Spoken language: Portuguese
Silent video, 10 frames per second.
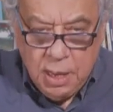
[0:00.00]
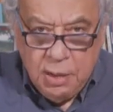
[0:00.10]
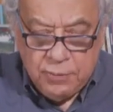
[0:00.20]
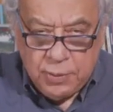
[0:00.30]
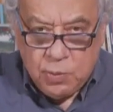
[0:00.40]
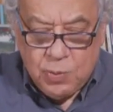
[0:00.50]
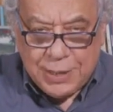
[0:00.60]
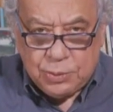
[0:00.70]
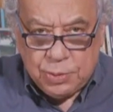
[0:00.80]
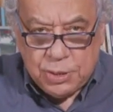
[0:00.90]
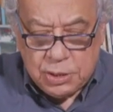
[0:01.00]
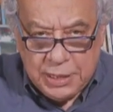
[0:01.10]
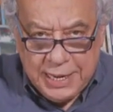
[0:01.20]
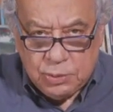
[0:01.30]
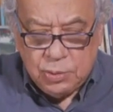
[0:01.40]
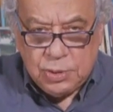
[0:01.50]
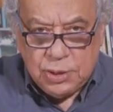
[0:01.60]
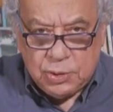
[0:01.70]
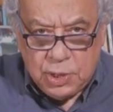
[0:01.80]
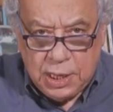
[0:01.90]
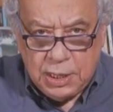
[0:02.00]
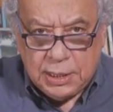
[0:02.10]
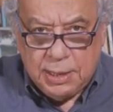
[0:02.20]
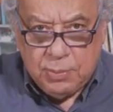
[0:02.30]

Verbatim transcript: Foram 430